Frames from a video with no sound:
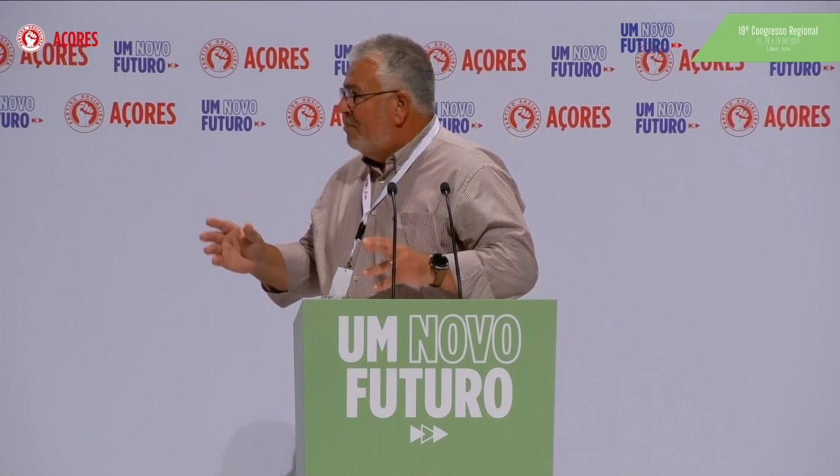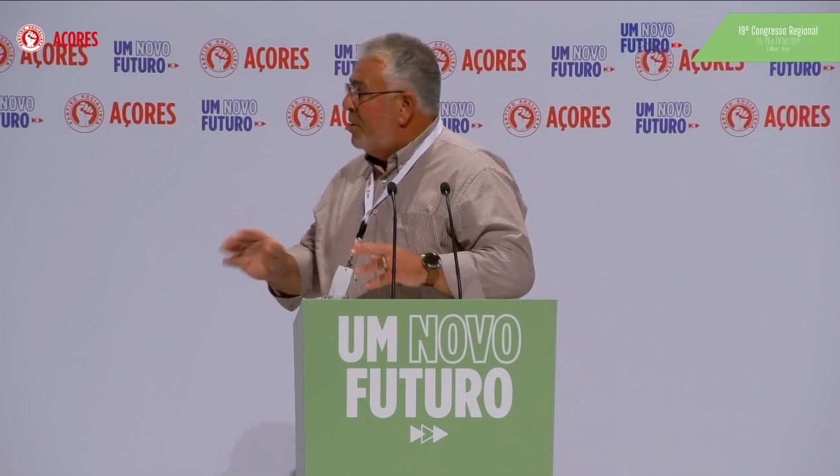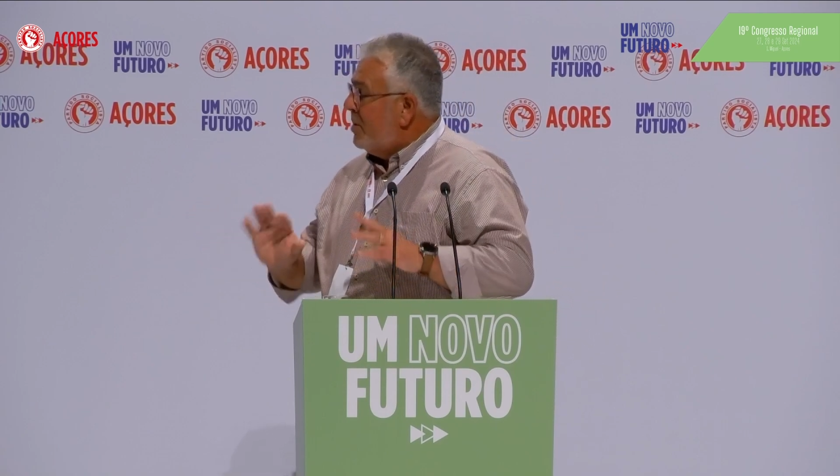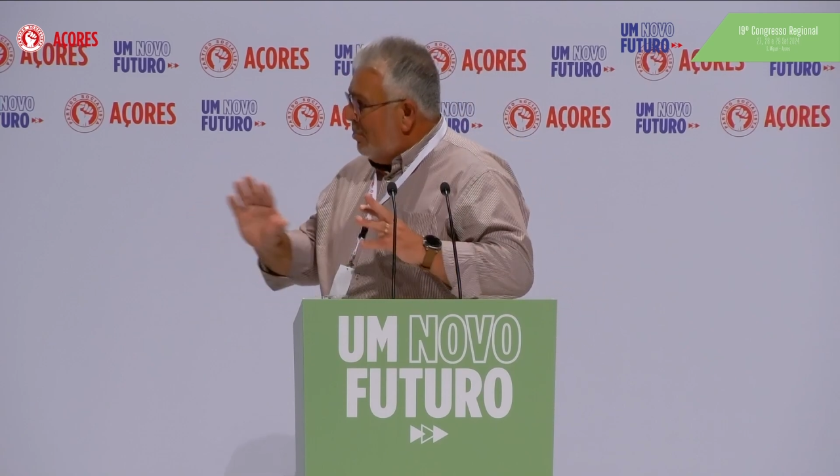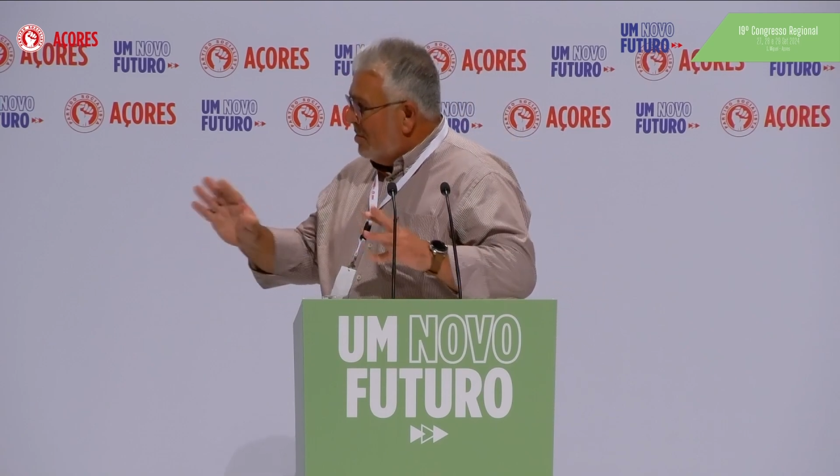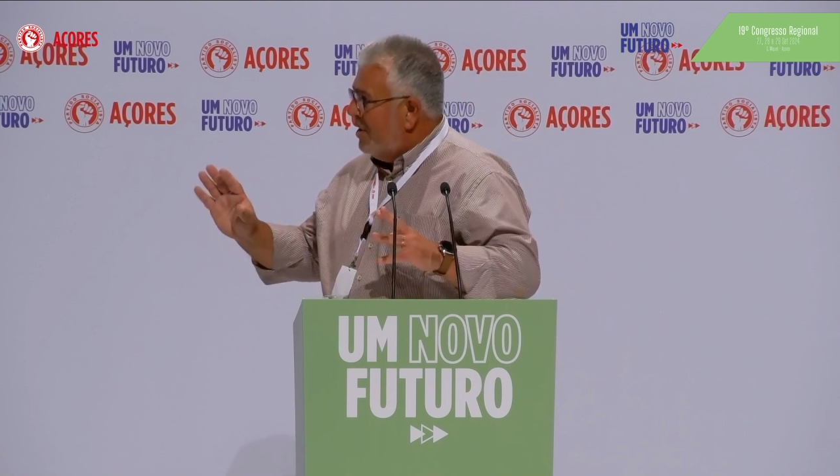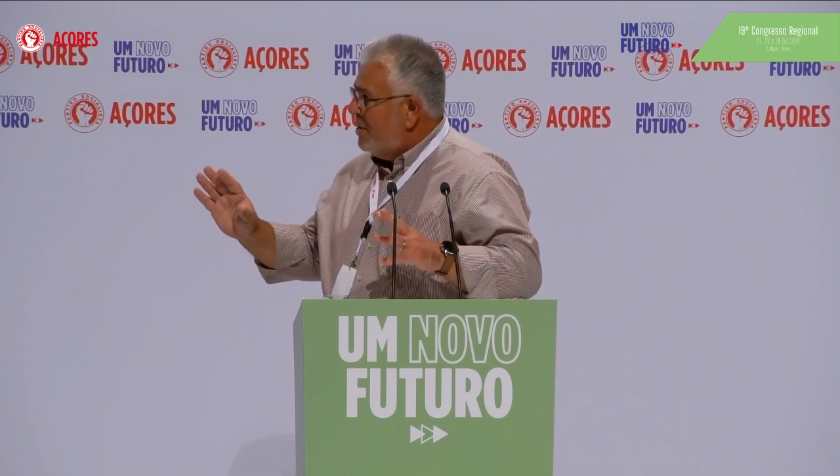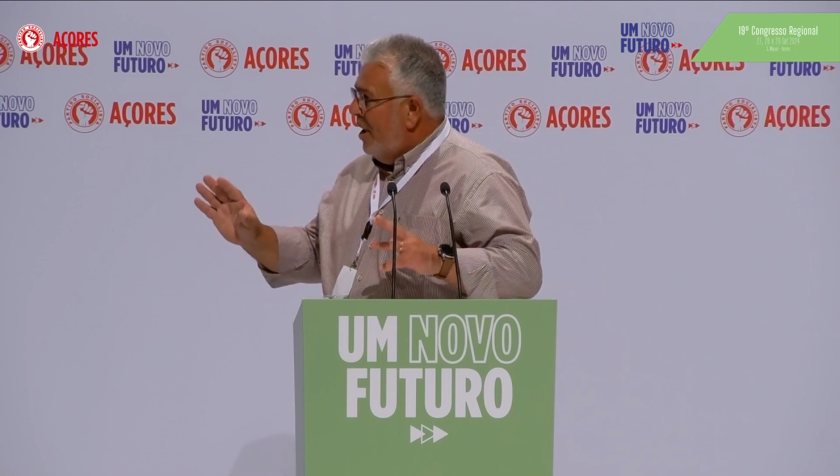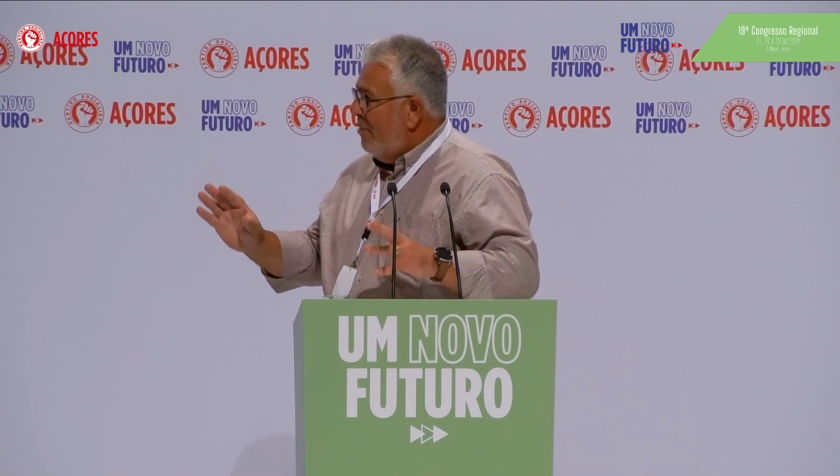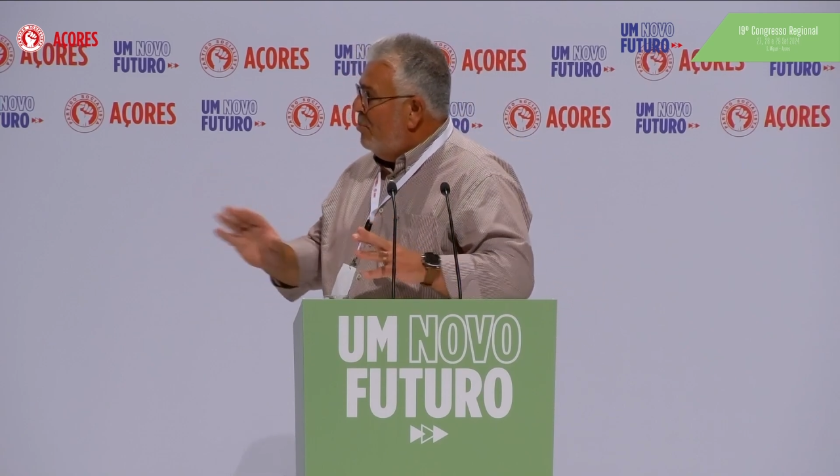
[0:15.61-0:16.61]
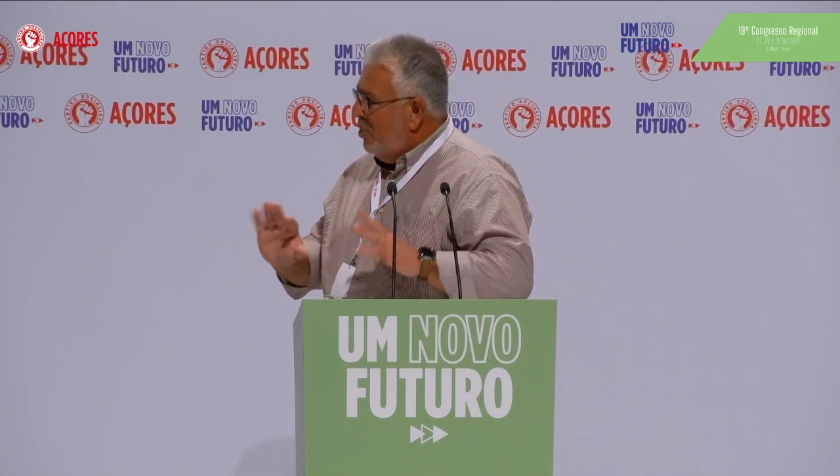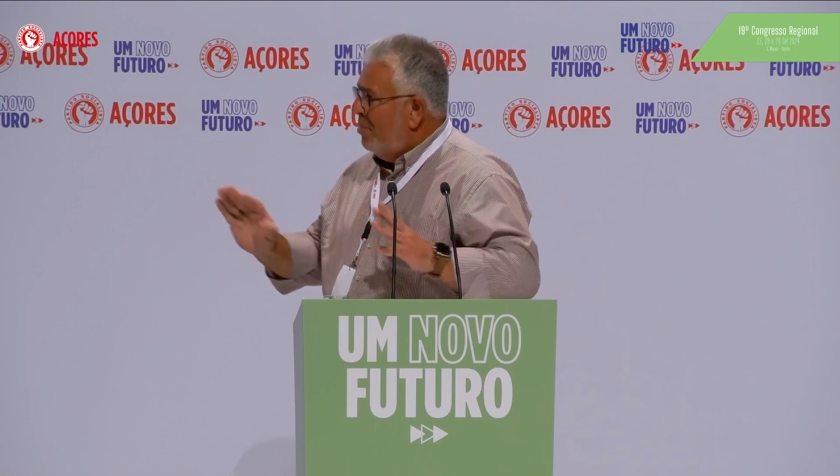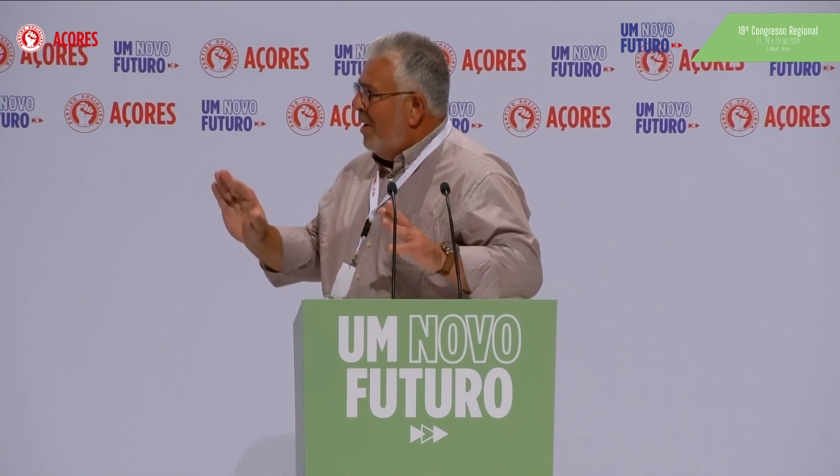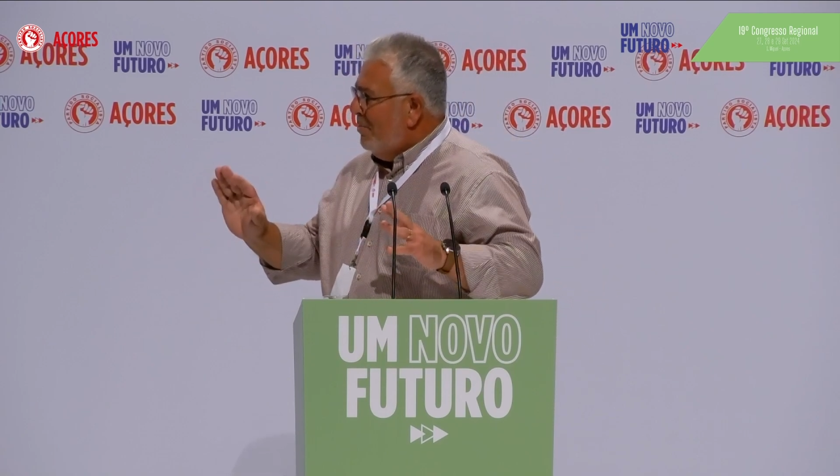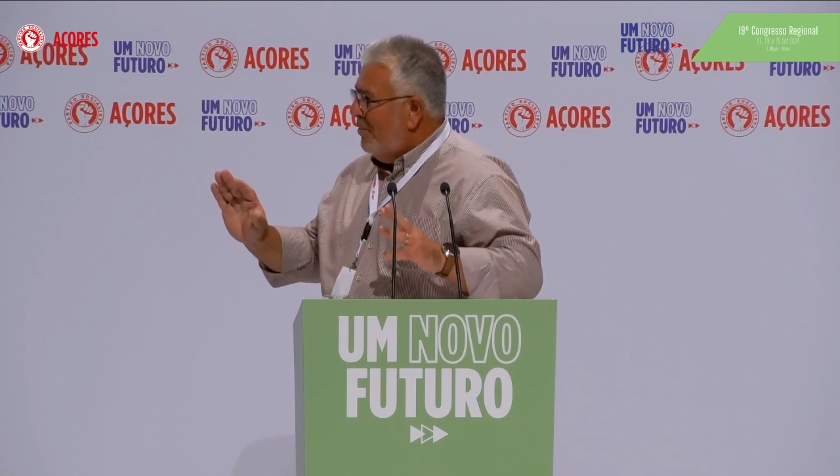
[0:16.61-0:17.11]
porque tenho essa questão muito
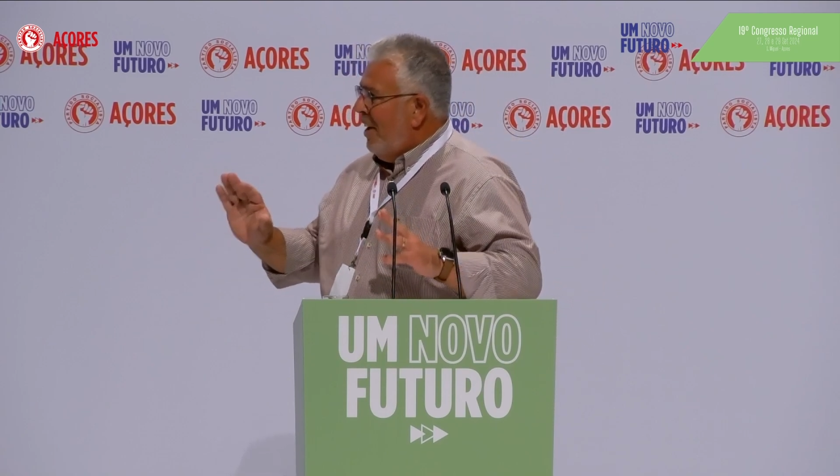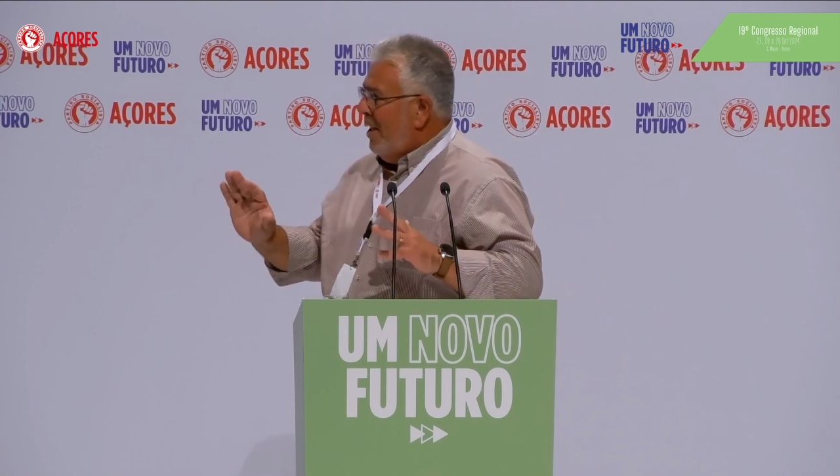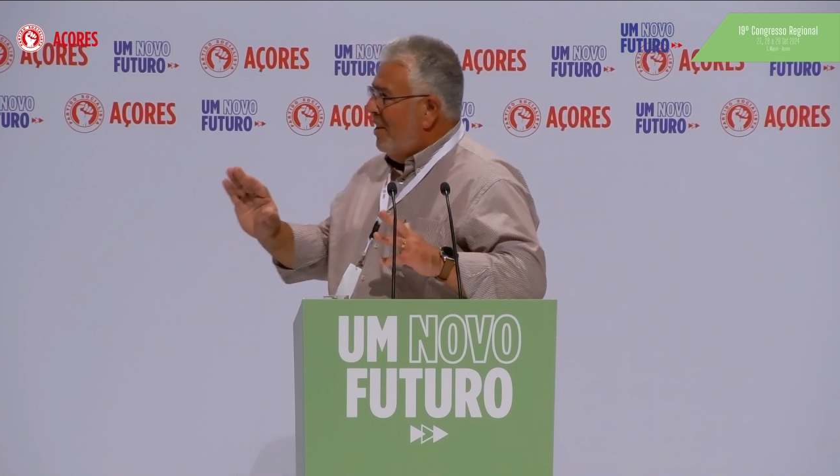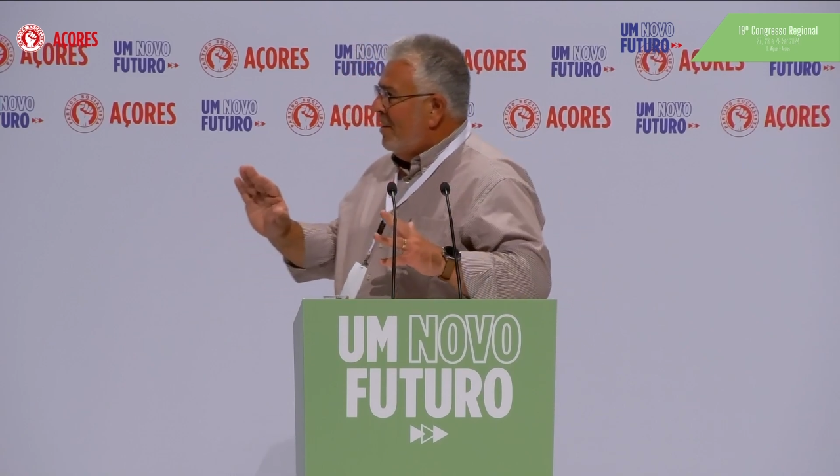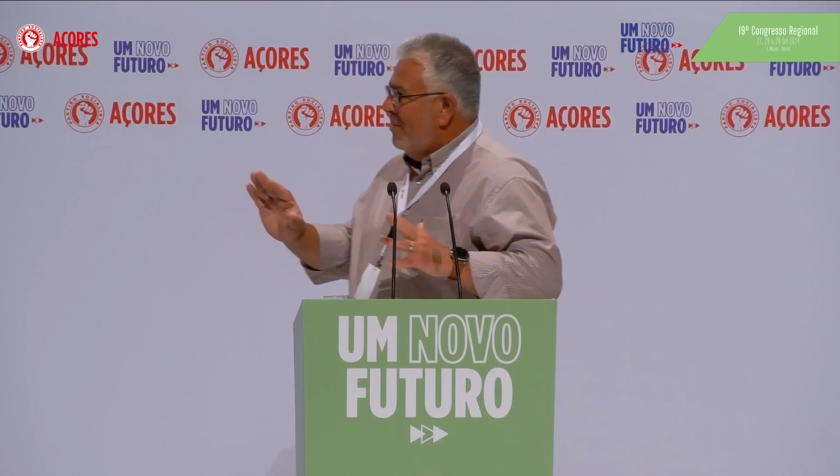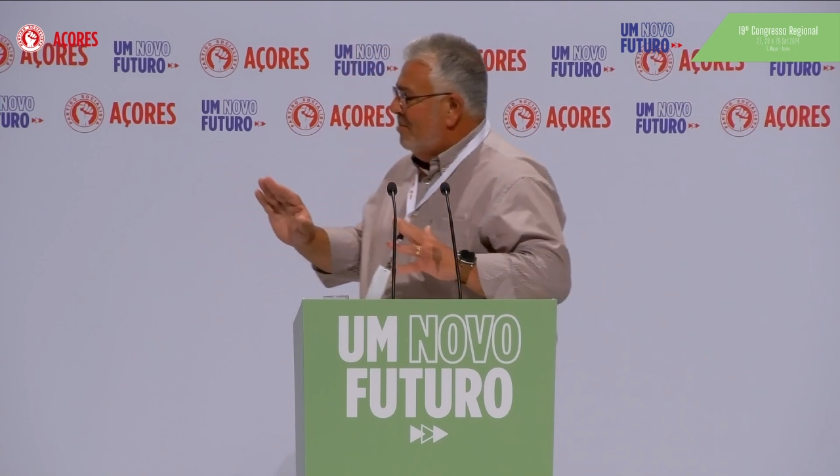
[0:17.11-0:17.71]
bem definida,